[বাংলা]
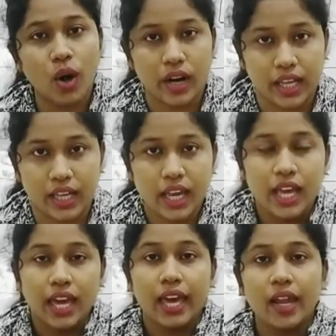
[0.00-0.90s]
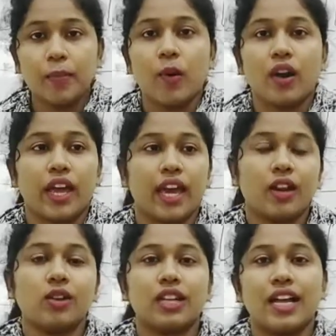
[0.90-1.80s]
করে এরপর
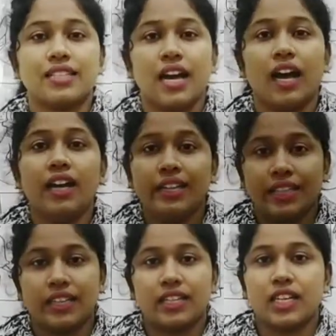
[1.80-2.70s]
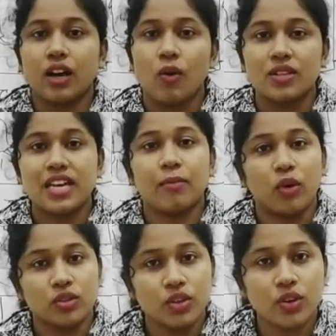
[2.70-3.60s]
হেরদ রাজা তাদেরকে খোঁজা
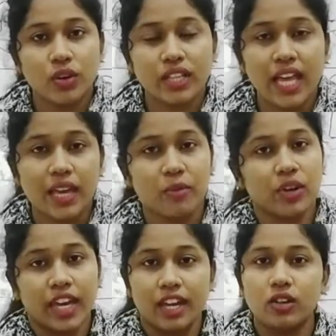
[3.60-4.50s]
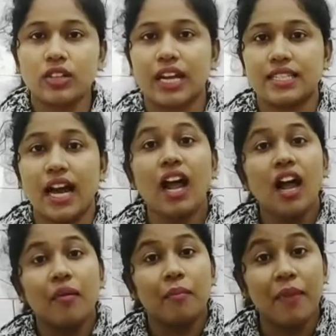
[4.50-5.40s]
বন্ধ করে দেয় এবং হেরদ রাজা
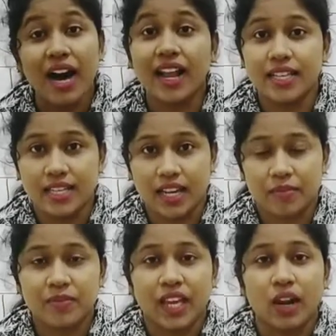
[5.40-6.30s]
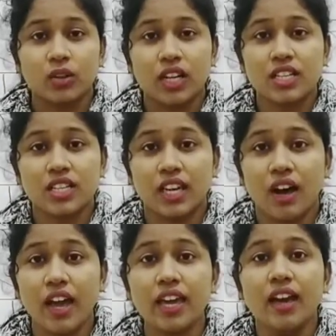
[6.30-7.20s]
মারা যায় হেরদ রাজা কি
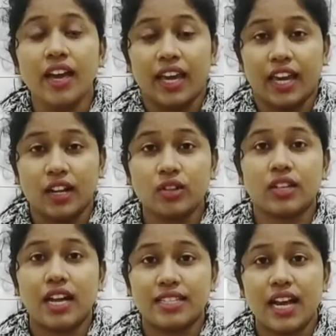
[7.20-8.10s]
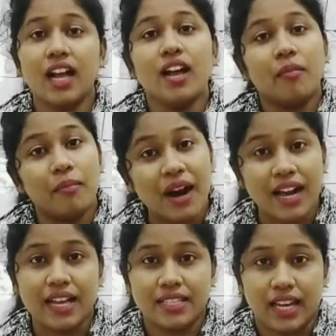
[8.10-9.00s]
হয় হেরদ রাজা
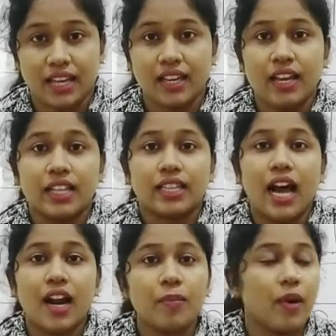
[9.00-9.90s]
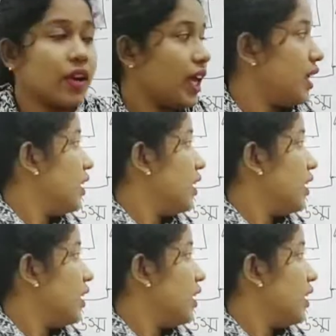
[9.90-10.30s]
মারা যায় তারপরে